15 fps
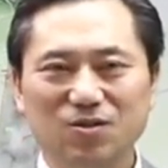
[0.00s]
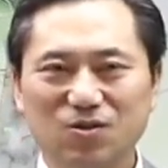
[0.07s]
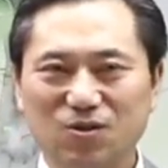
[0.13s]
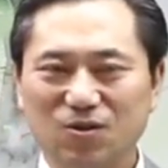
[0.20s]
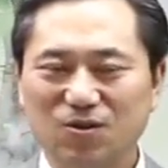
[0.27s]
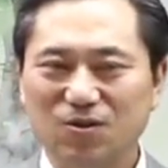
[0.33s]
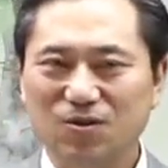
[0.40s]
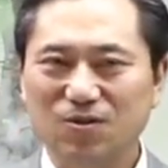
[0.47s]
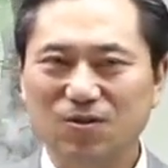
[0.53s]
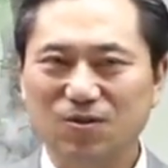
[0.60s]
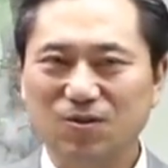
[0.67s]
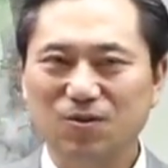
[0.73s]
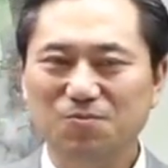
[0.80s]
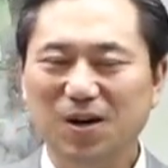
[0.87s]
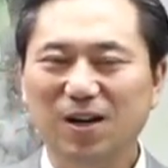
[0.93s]

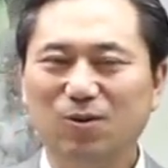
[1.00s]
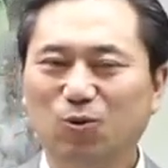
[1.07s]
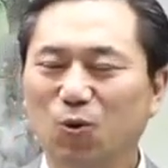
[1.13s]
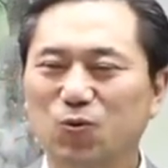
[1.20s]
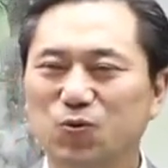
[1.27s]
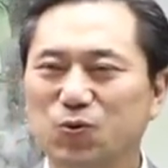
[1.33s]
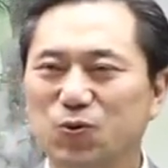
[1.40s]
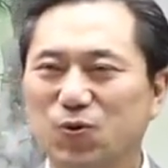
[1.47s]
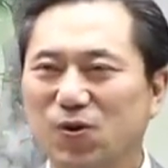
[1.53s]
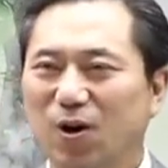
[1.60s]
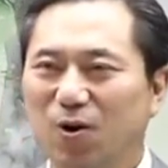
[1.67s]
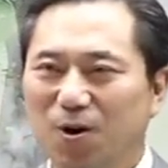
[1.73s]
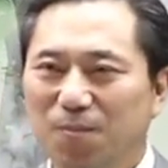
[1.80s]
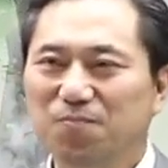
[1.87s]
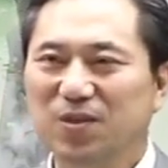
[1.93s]
정말 독소가
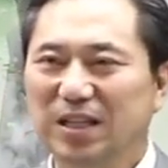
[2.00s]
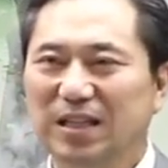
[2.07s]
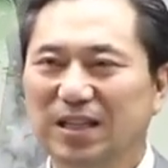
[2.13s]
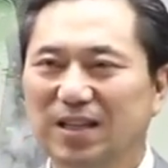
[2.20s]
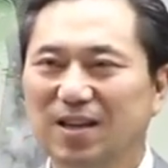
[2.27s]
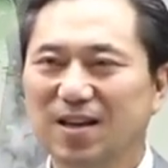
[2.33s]
없는